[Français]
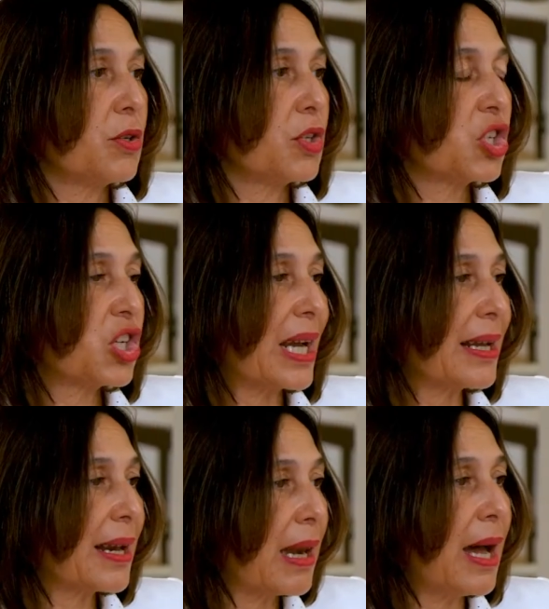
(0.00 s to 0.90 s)

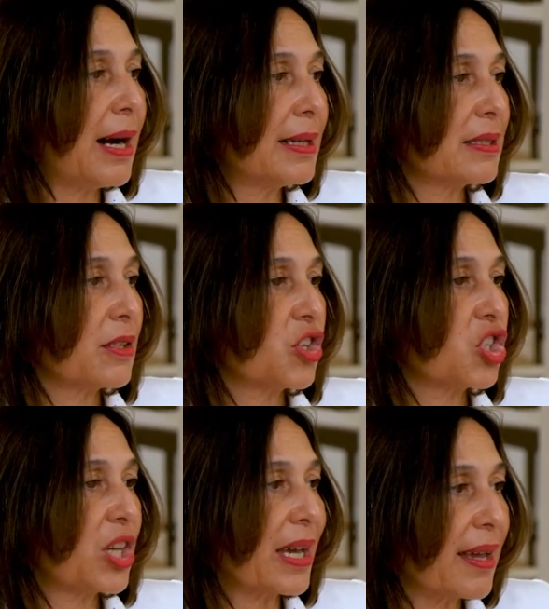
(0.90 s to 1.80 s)
chaque classe,
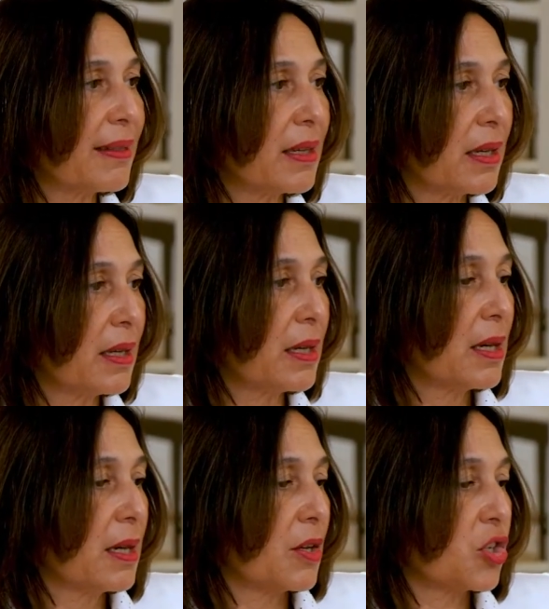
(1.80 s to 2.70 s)
chaque année,
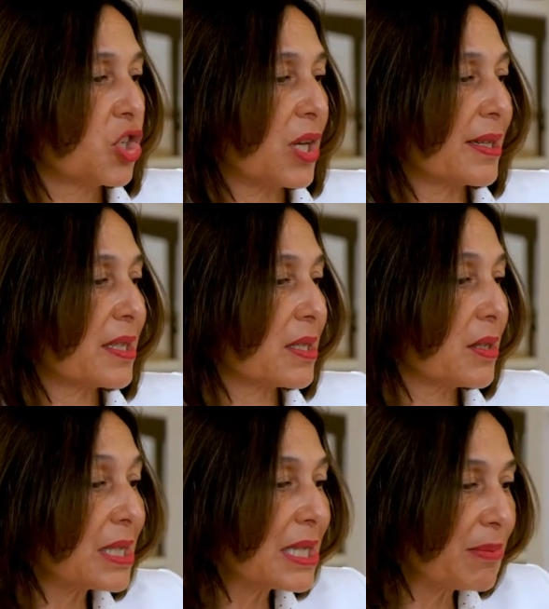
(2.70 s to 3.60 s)
chaque
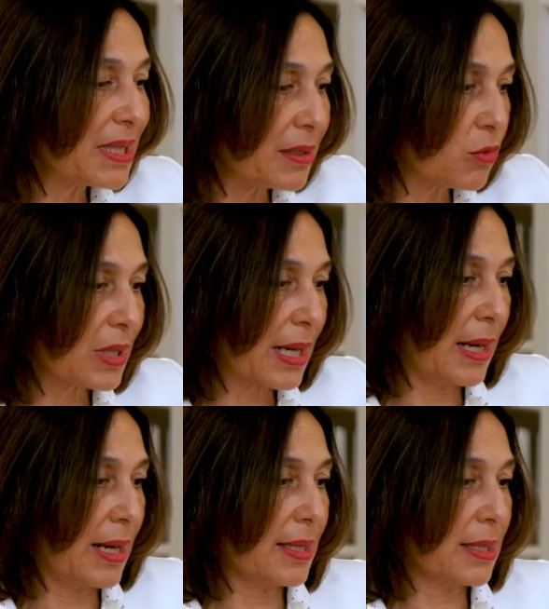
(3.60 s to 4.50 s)
sensibilité d'une
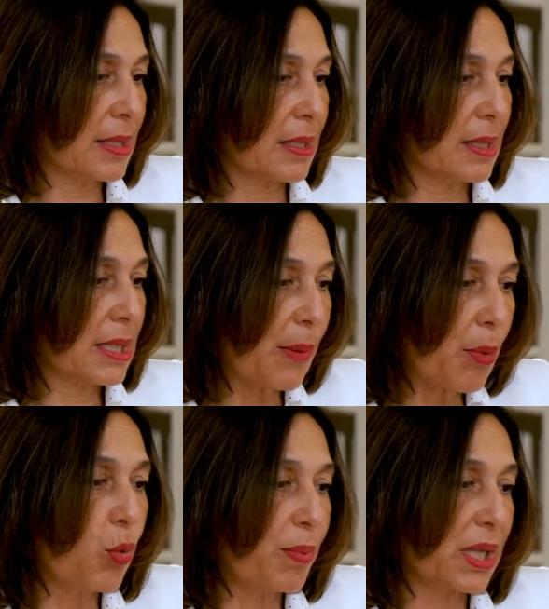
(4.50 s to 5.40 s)
classe
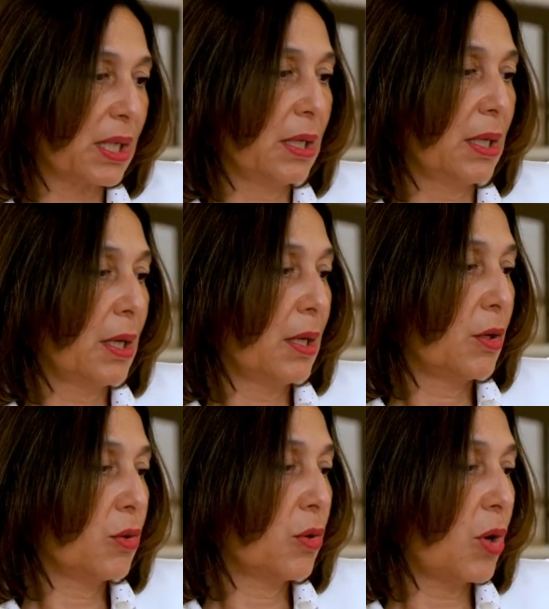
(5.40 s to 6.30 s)
s'approprie
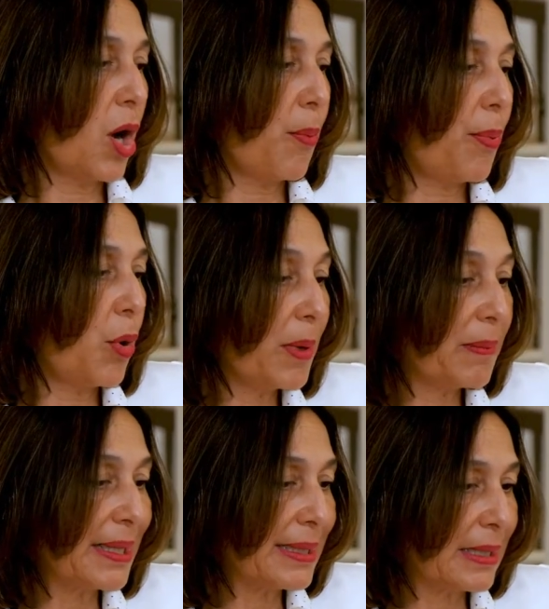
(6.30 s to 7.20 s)
de leurs
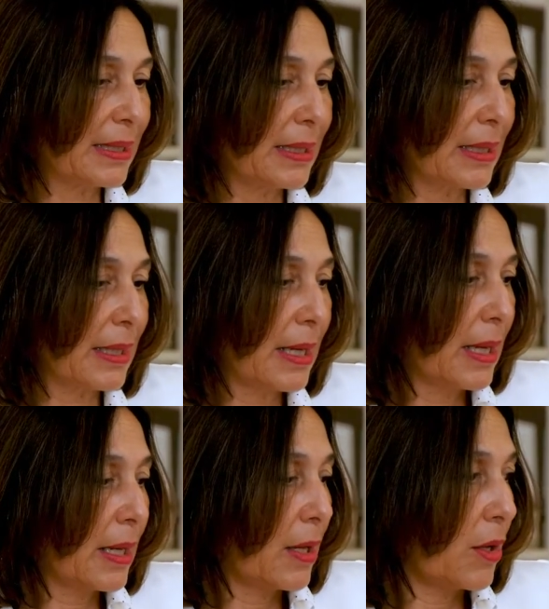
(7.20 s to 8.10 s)
problématiques,
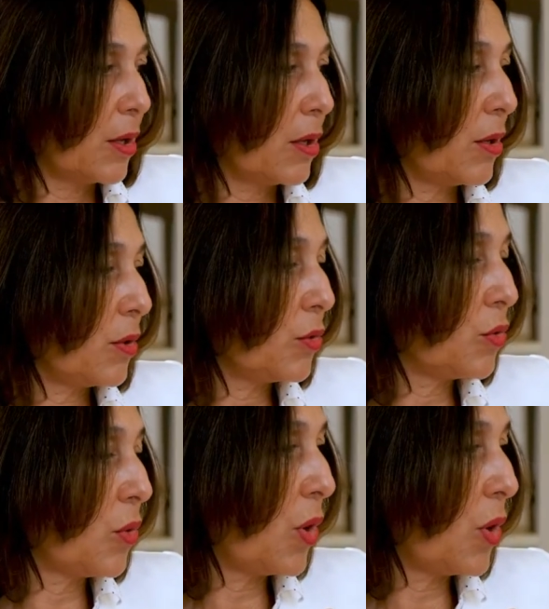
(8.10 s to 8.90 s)
de,